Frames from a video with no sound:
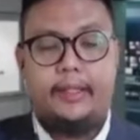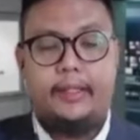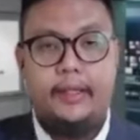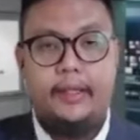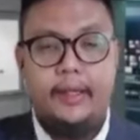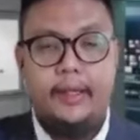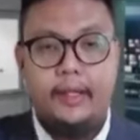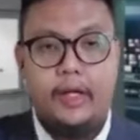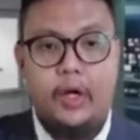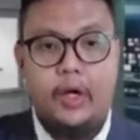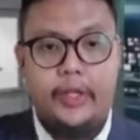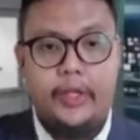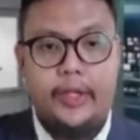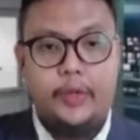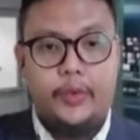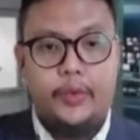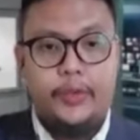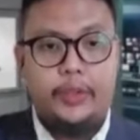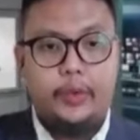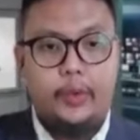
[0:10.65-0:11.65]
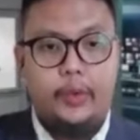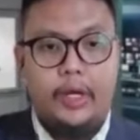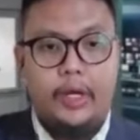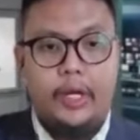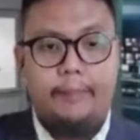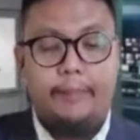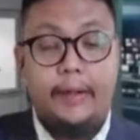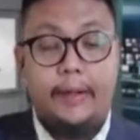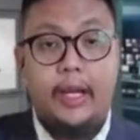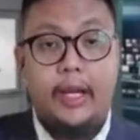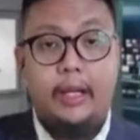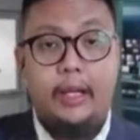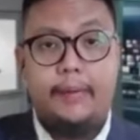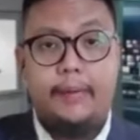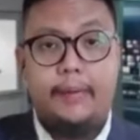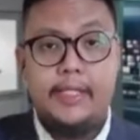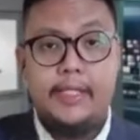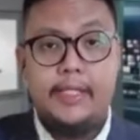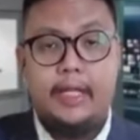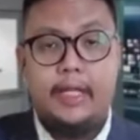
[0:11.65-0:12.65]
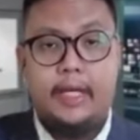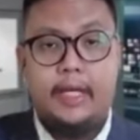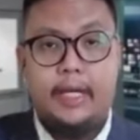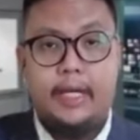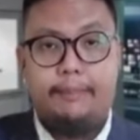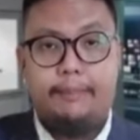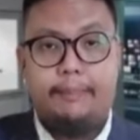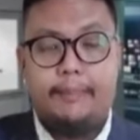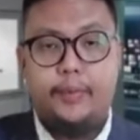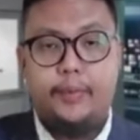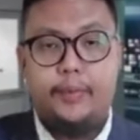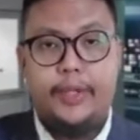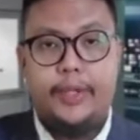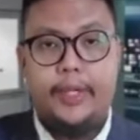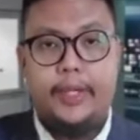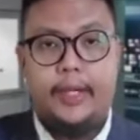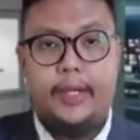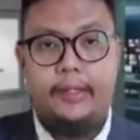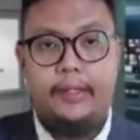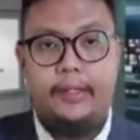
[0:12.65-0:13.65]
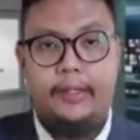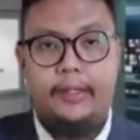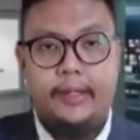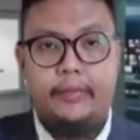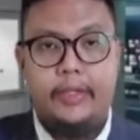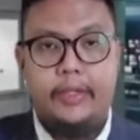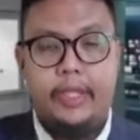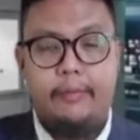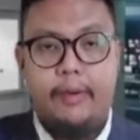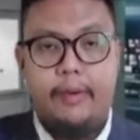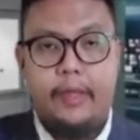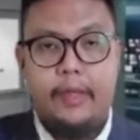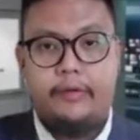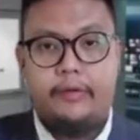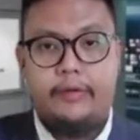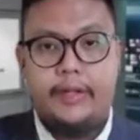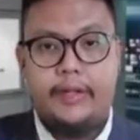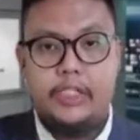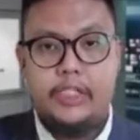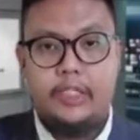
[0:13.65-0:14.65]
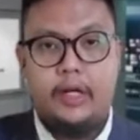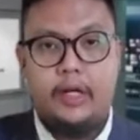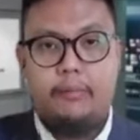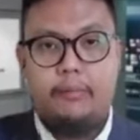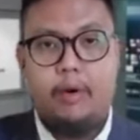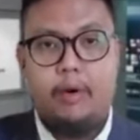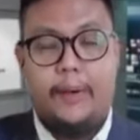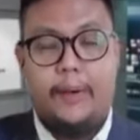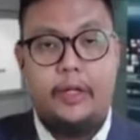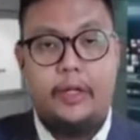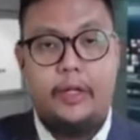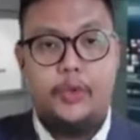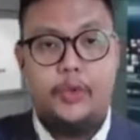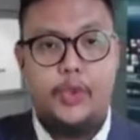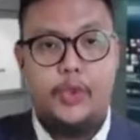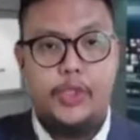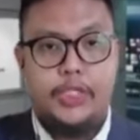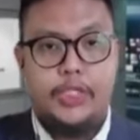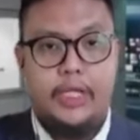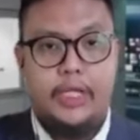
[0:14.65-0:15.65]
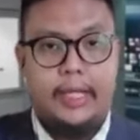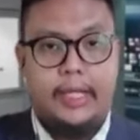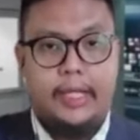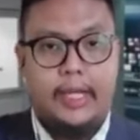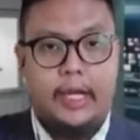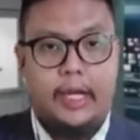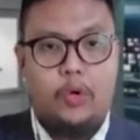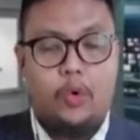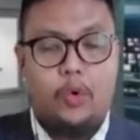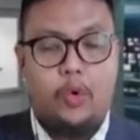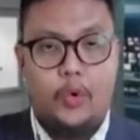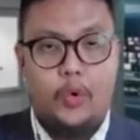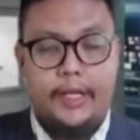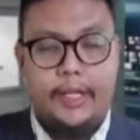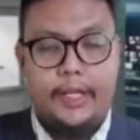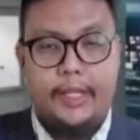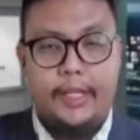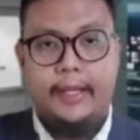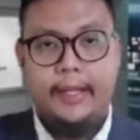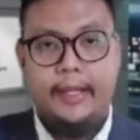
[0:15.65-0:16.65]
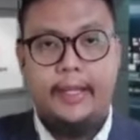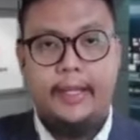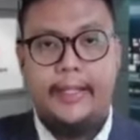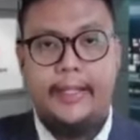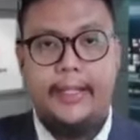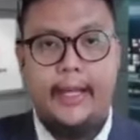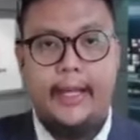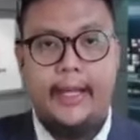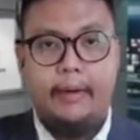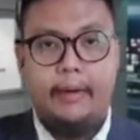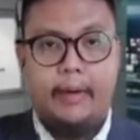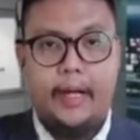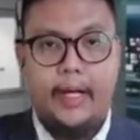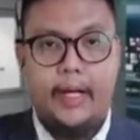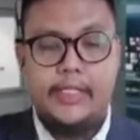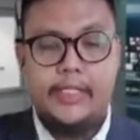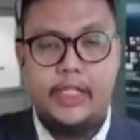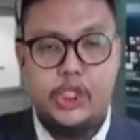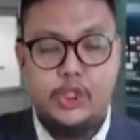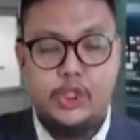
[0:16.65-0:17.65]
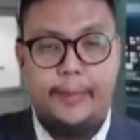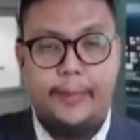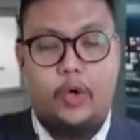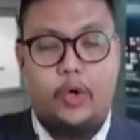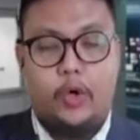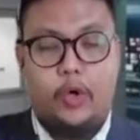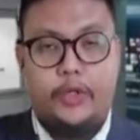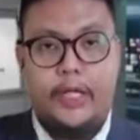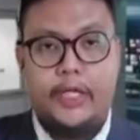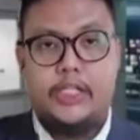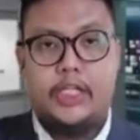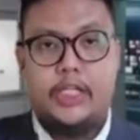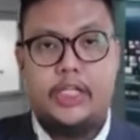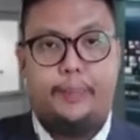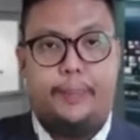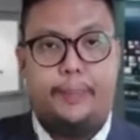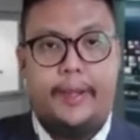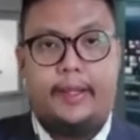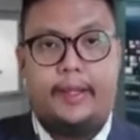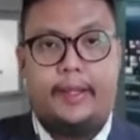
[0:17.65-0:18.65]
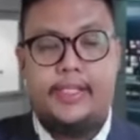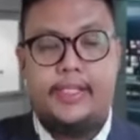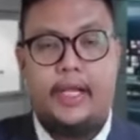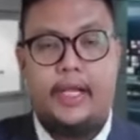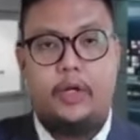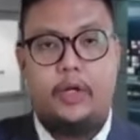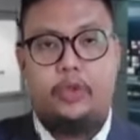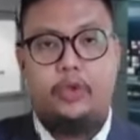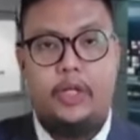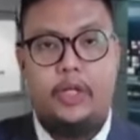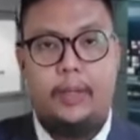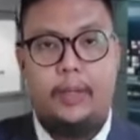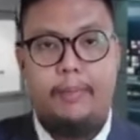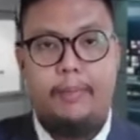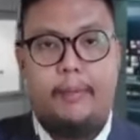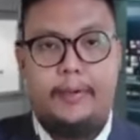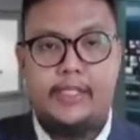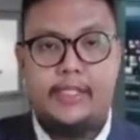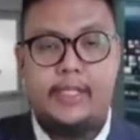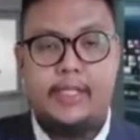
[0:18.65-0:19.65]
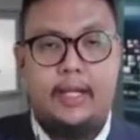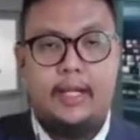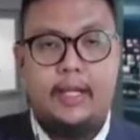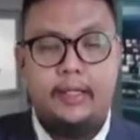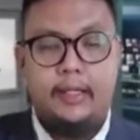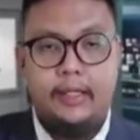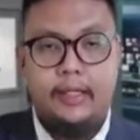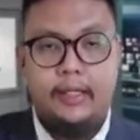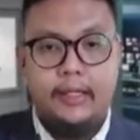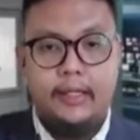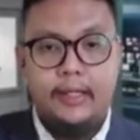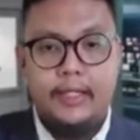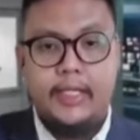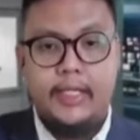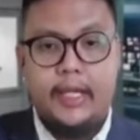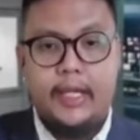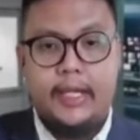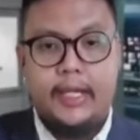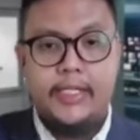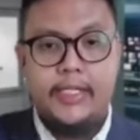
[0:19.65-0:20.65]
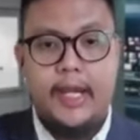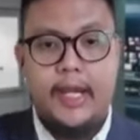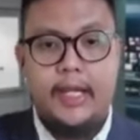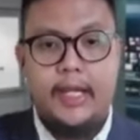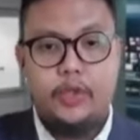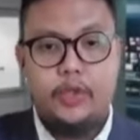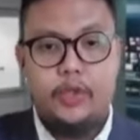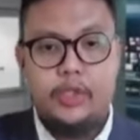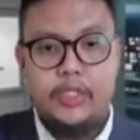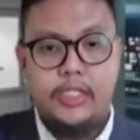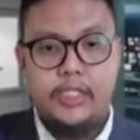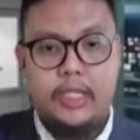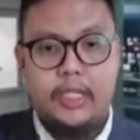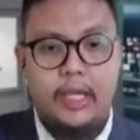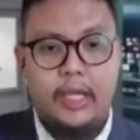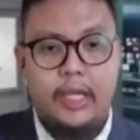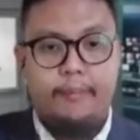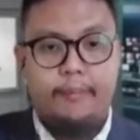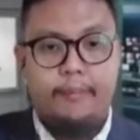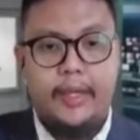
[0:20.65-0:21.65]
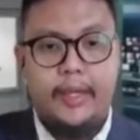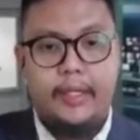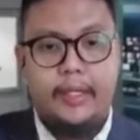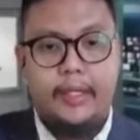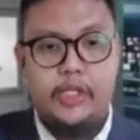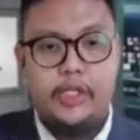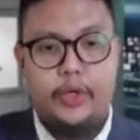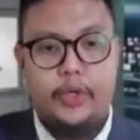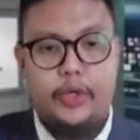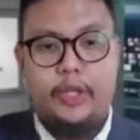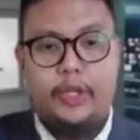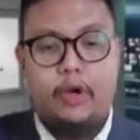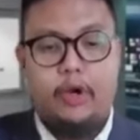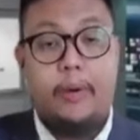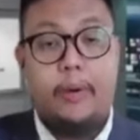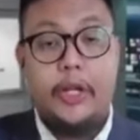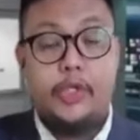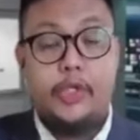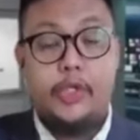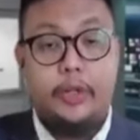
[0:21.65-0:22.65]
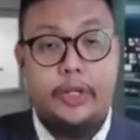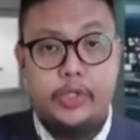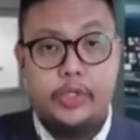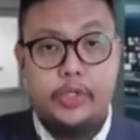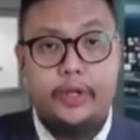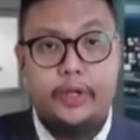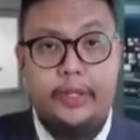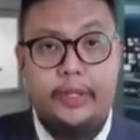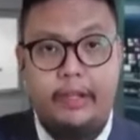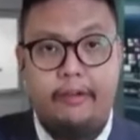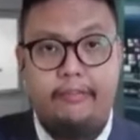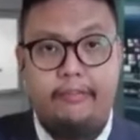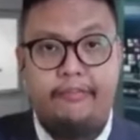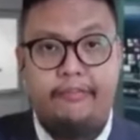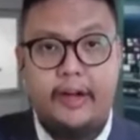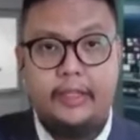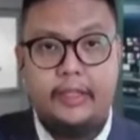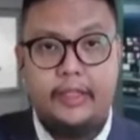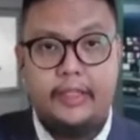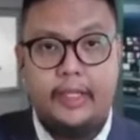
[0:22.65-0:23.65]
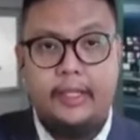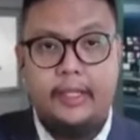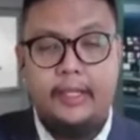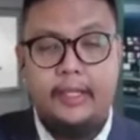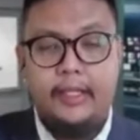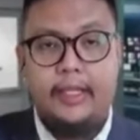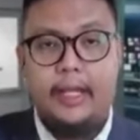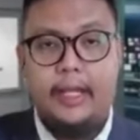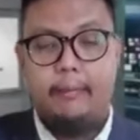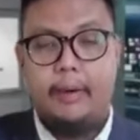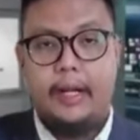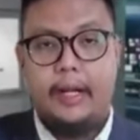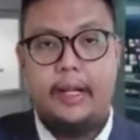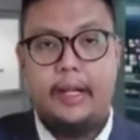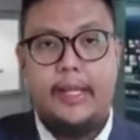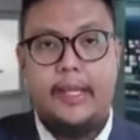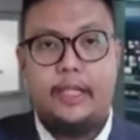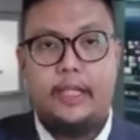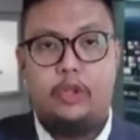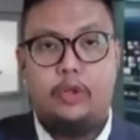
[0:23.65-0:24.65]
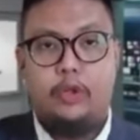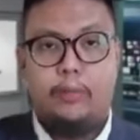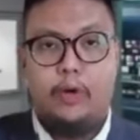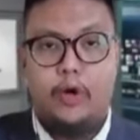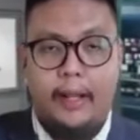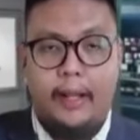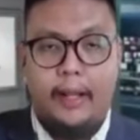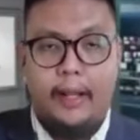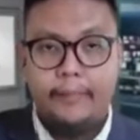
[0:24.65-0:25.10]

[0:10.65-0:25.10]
Kaugnay ho nitong uh, paglalabas ng uh, pabuya ni Mayor Chris Garbo para ho dun sa ikahuhuli ng mga suspect o ng suspect sa likod ho ng pamamaslang sa 15 anyos na si uh, Mary Joy o Marjorie Joy Infante ng Barangay at Lobola.